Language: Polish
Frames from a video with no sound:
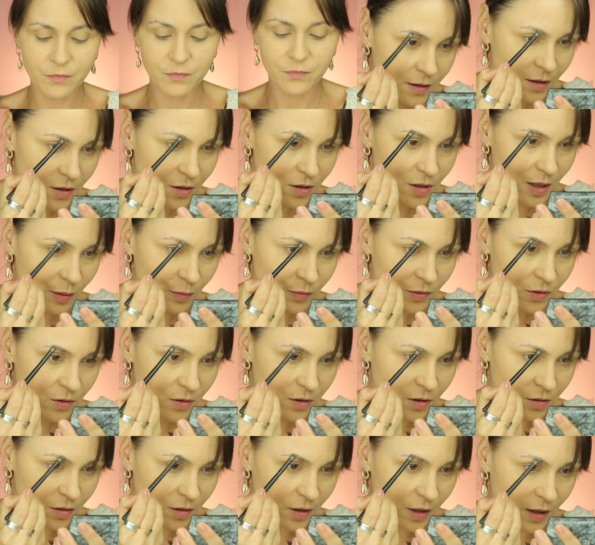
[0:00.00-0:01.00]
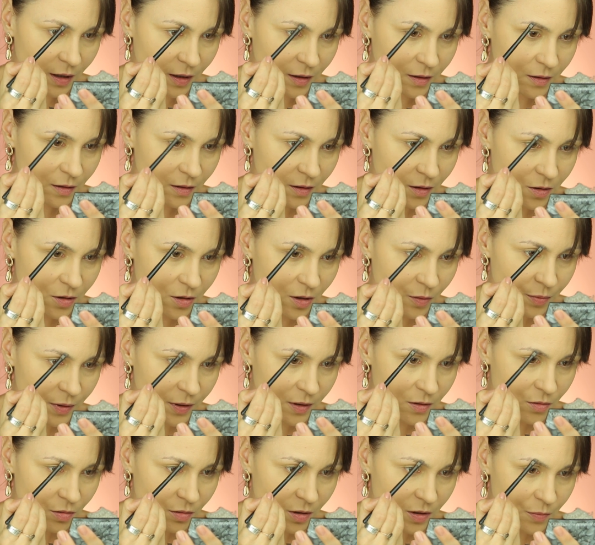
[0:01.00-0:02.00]
Zaczynam od środka. Jeżeli
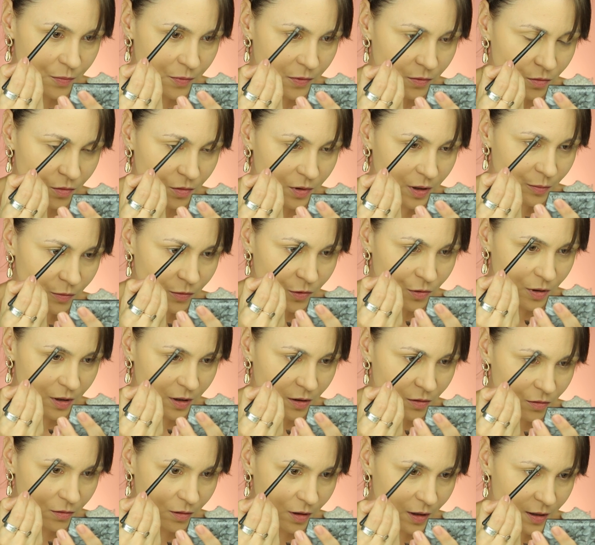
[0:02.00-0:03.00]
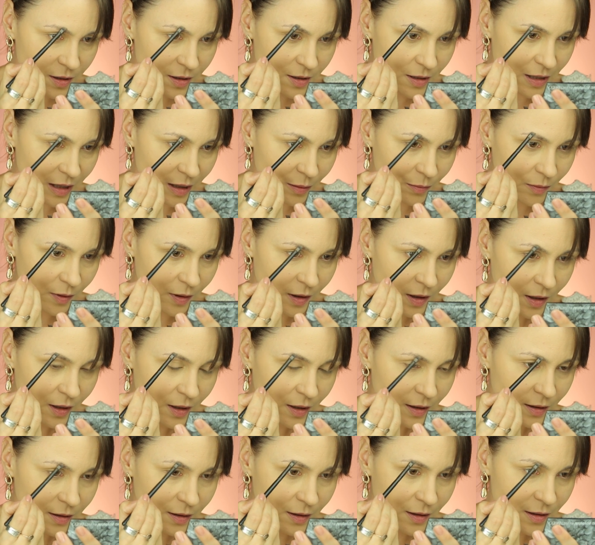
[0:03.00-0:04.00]
pracuję z produktem, którego nie znam,
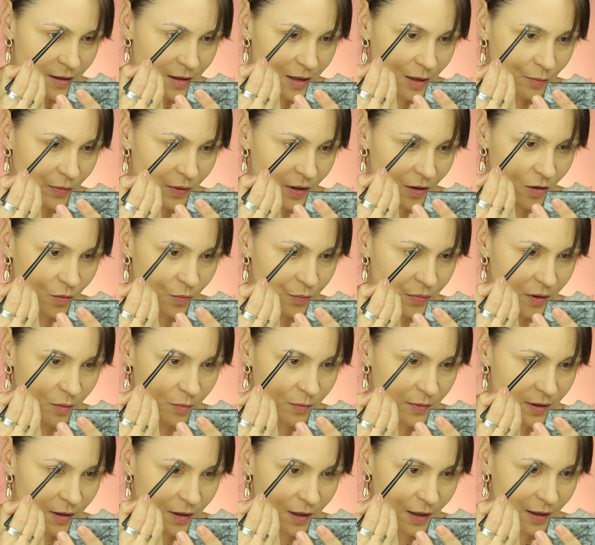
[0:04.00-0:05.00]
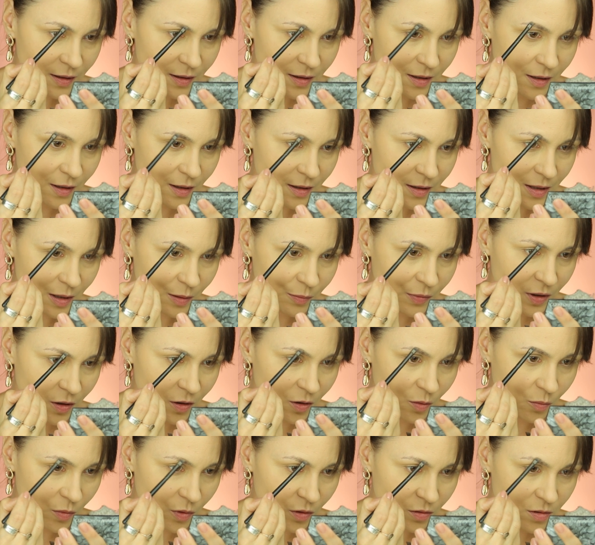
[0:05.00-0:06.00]
nie znam jego pigmentacji, nie znam
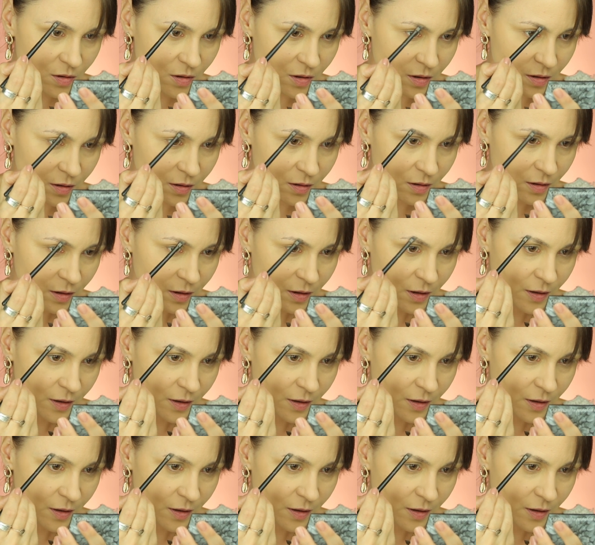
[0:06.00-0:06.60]
jego mocy,